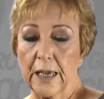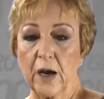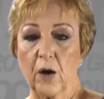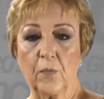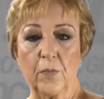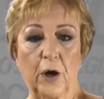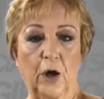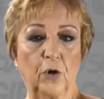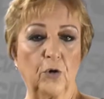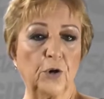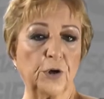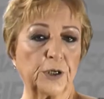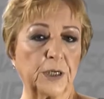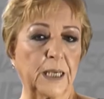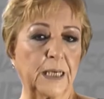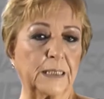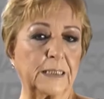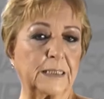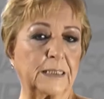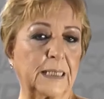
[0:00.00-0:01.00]
é uma
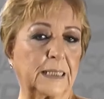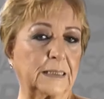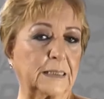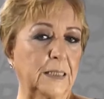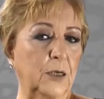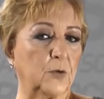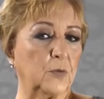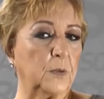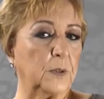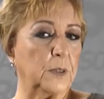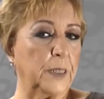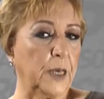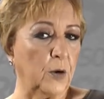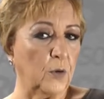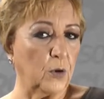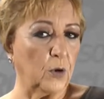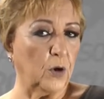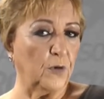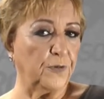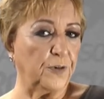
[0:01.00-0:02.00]
organização
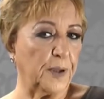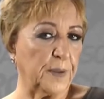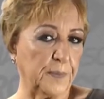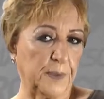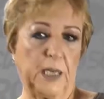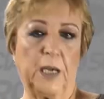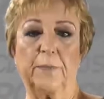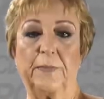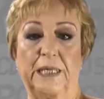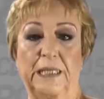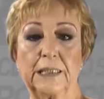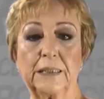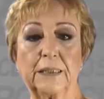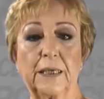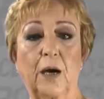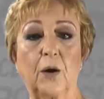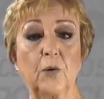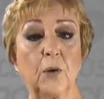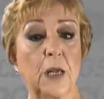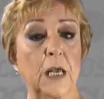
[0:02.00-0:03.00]
não
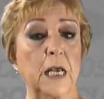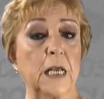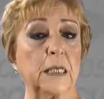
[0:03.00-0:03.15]
governamental